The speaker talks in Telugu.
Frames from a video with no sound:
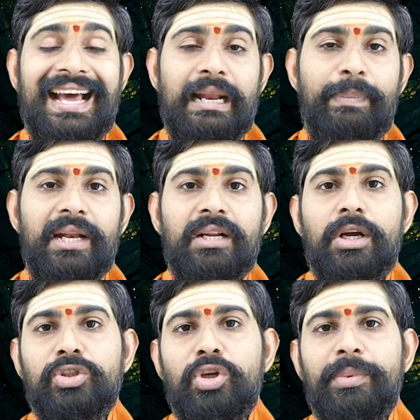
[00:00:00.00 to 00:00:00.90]
కనపడిన
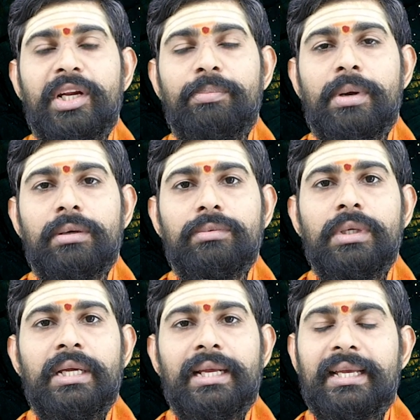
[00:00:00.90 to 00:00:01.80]
ఖర్చులు పెరిగిపోవడం
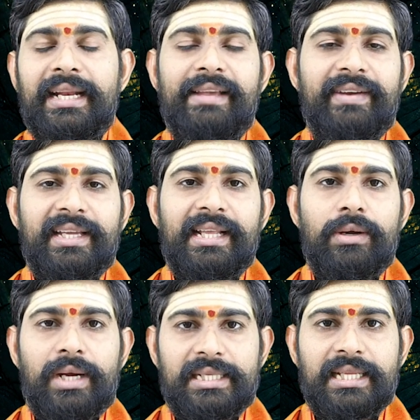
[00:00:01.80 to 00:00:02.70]
క్రయ
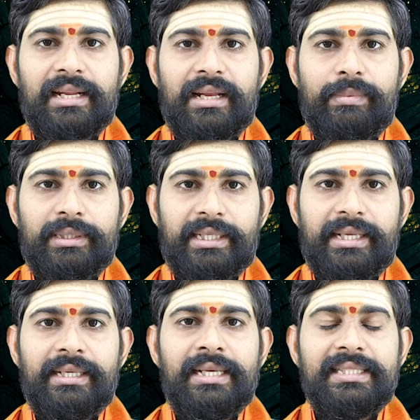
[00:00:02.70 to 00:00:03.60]
విక్రయాలు నష్టాలు
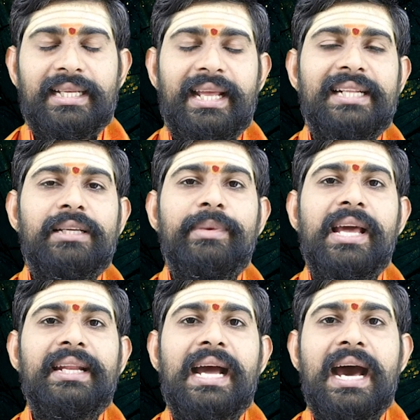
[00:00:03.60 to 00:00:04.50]
కనపడుతున్నాయి సరైన
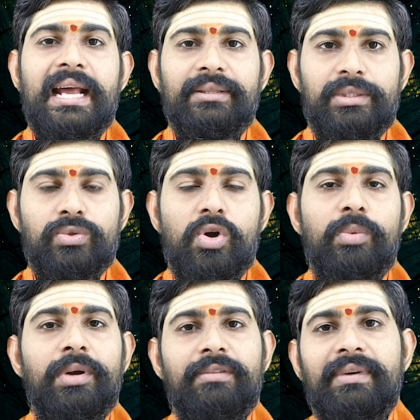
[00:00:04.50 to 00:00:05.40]
సమయానికి ఆహారం
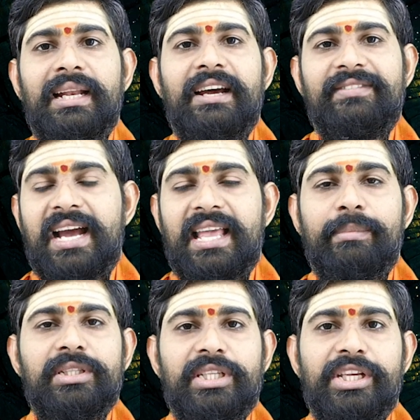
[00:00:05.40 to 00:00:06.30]
తీసుకోకపోవడం వల్ల
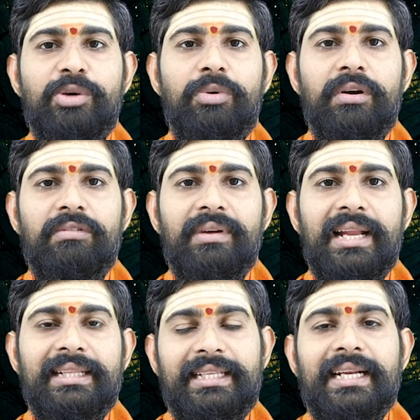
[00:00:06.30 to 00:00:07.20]
వ్యాయామం చేయకపోవడం
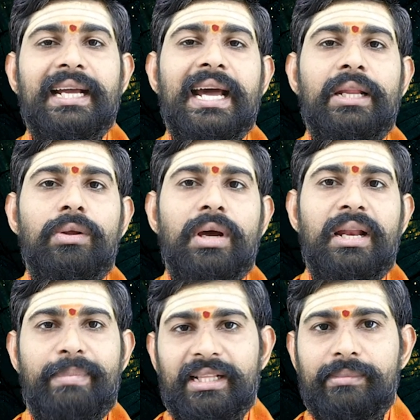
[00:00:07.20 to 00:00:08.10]
వల్ల దీర్ఘకాలిక
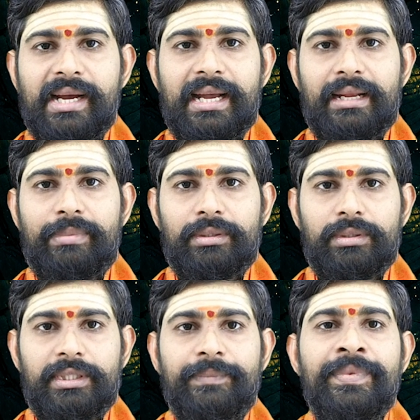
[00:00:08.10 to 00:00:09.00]
రోగాల బెడద బాగా
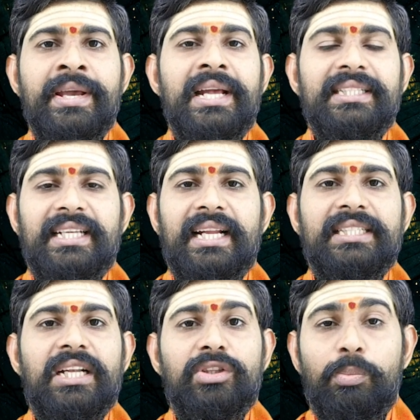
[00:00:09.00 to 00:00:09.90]
కనపడుతోంది చిన్న
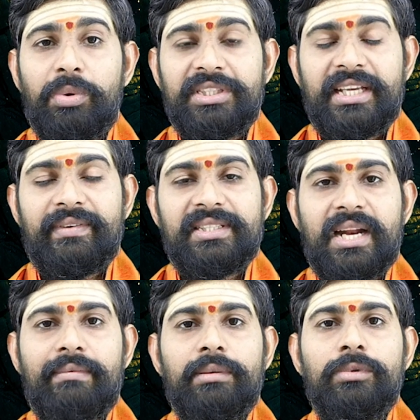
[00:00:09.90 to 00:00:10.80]
చిన్న తప్పులు
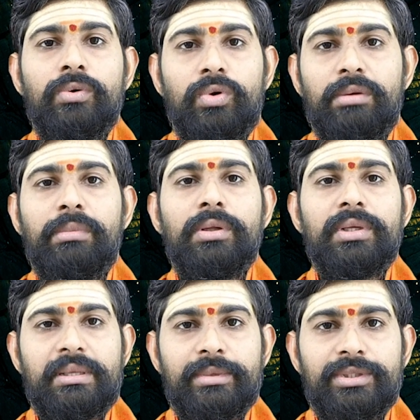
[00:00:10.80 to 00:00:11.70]
చేయవలసి రావడము
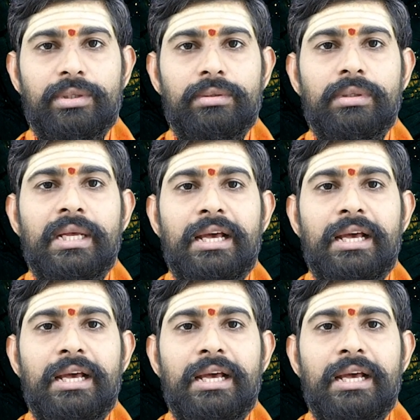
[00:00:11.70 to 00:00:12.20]
కుటుంబంలో సమస్యలు